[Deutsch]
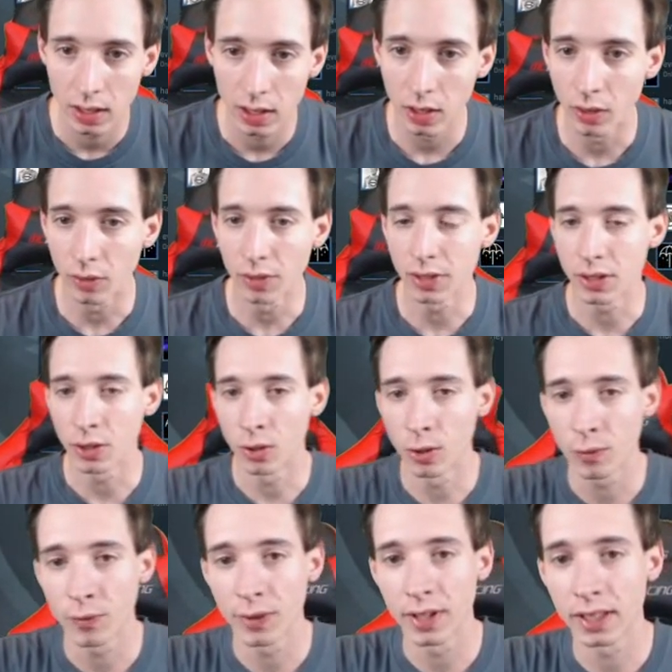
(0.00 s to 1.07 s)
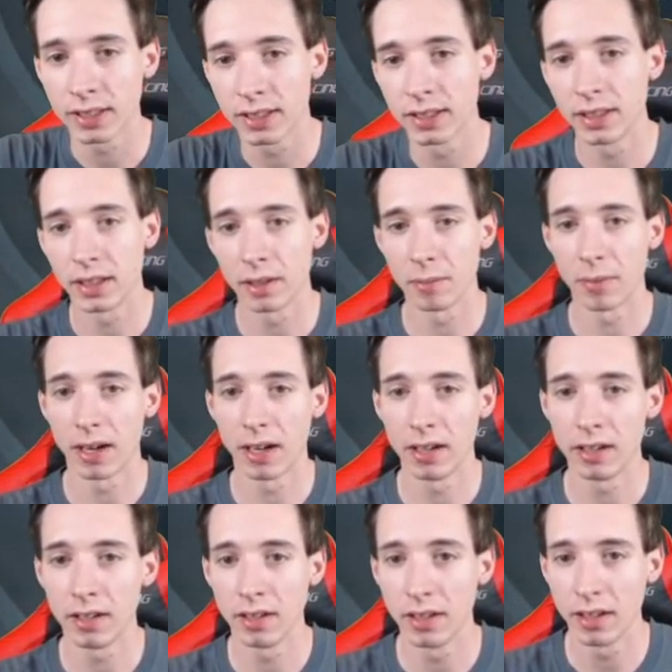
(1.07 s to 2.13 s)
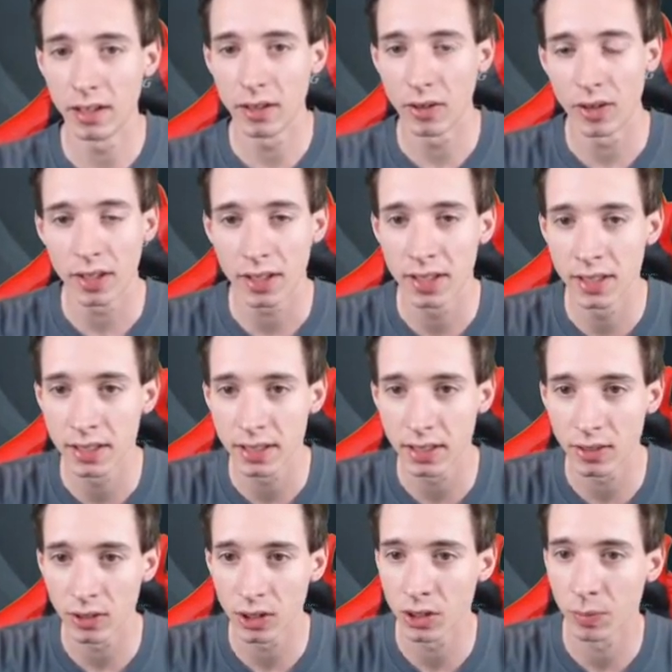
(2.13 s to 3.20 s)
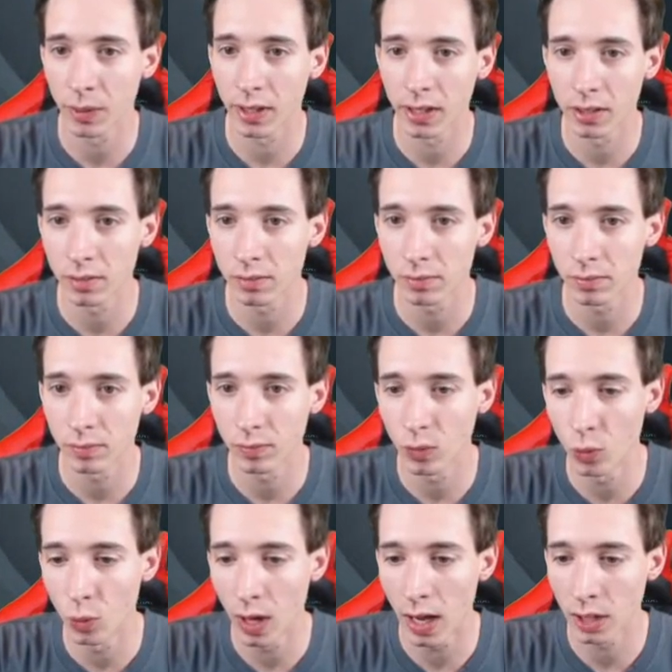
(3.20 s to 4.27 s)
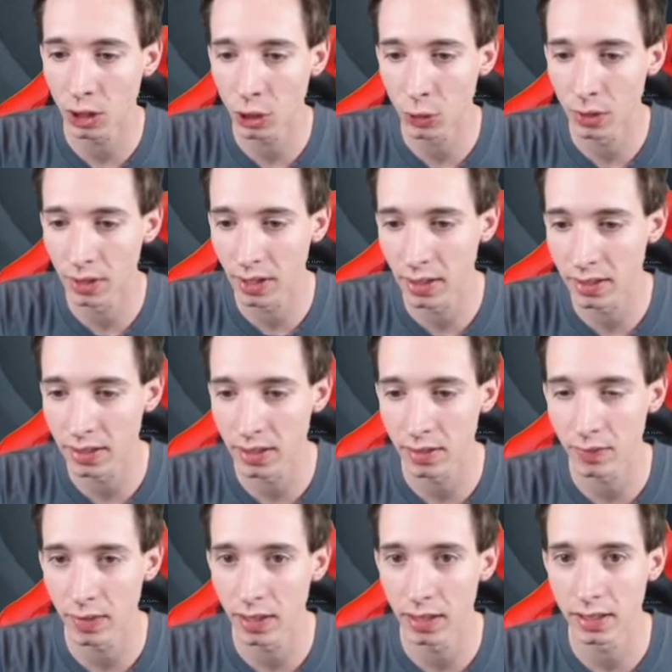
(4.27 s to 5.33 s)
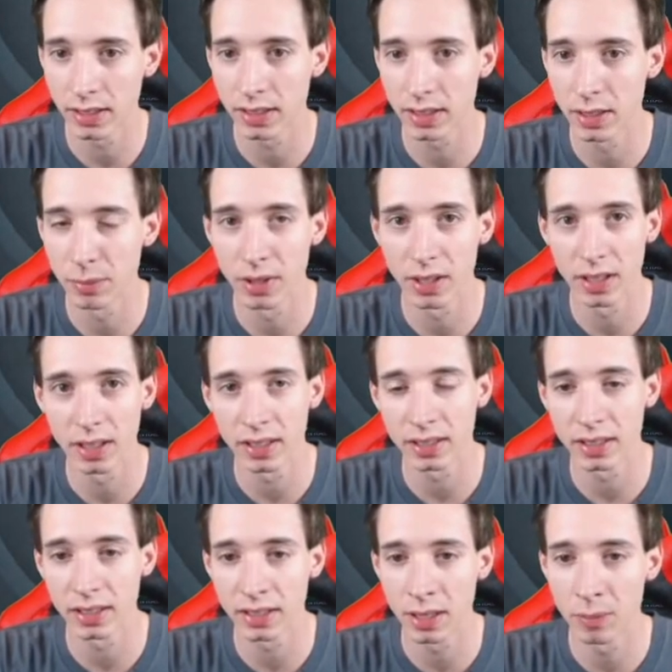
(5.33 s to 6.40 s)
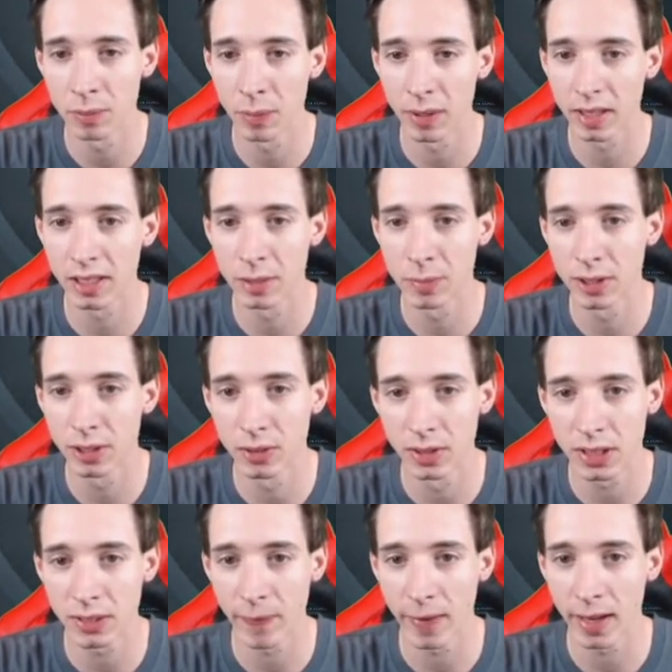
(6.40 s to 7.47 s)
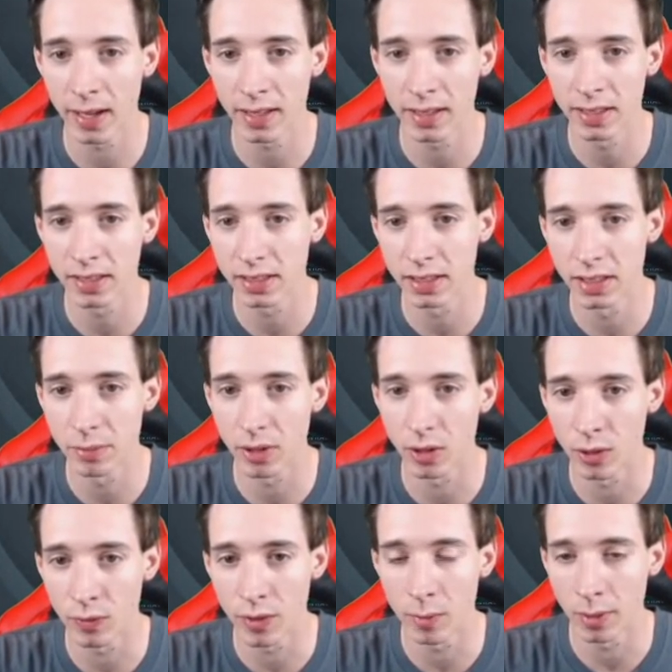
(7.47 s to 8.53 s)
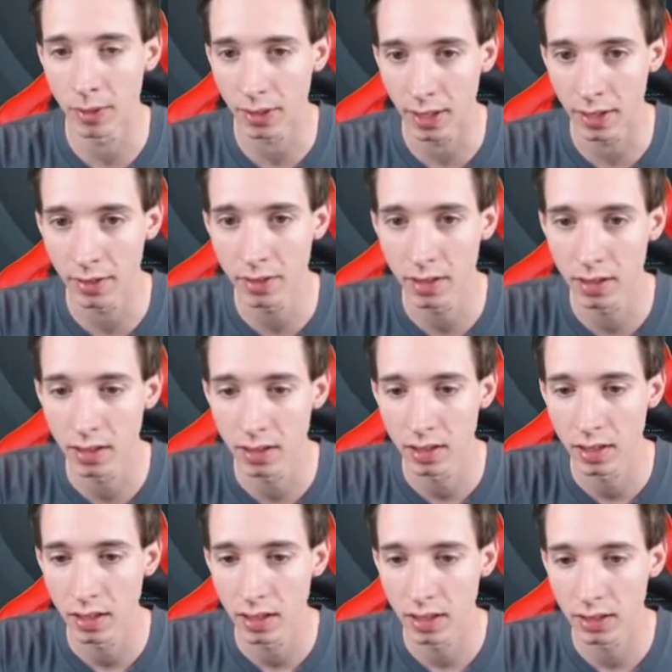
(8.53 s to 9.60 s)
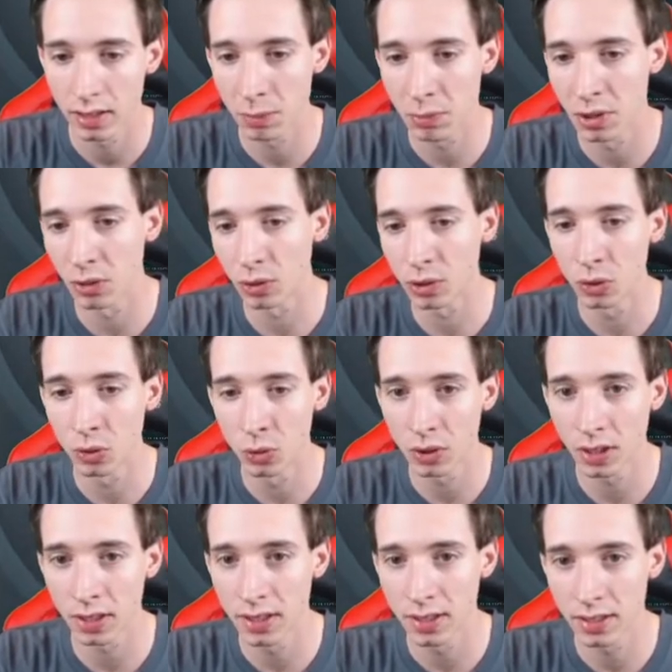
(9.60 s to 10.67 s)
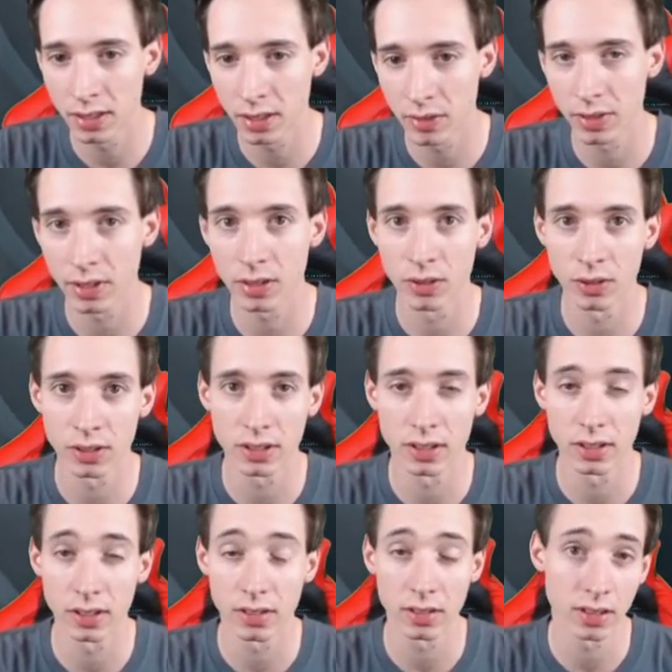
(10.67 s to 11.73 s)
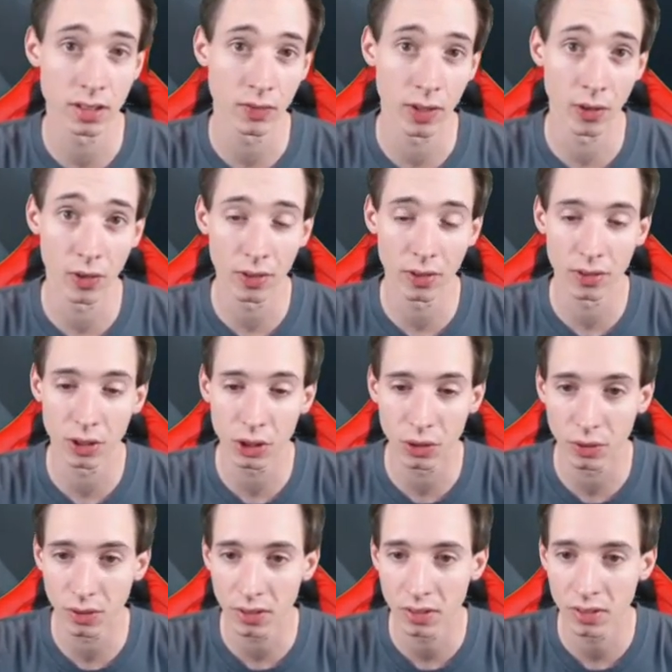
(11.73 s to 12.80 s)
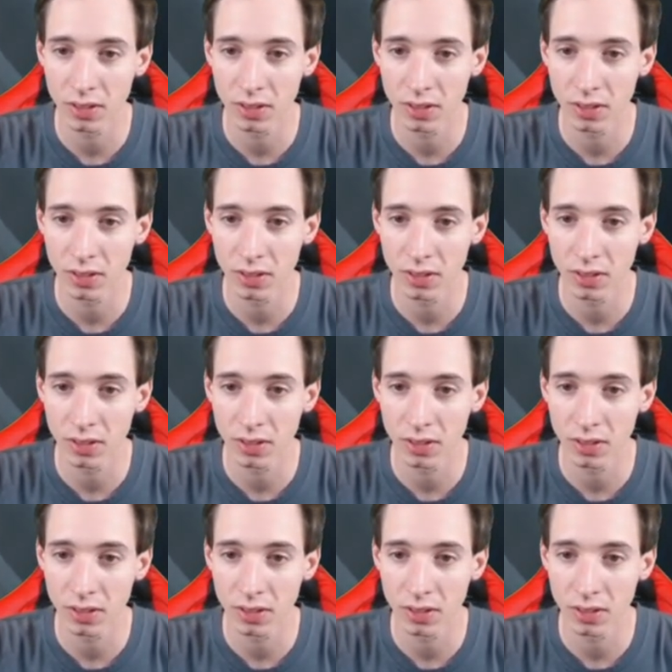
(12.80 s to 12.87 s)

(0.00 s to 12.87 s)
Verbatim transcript: Und ich hoffe, dass die dann mal eine neue Kiste rausbringen, wo Handschuhe drin sind, weil jetzt immer, es, es gibt im Prinzip jetzt nur zwei Kisten, die man aufheben kann. Es gibt ja noch die Hydra-Kiste, aber die kostet 2 Euro das Stück.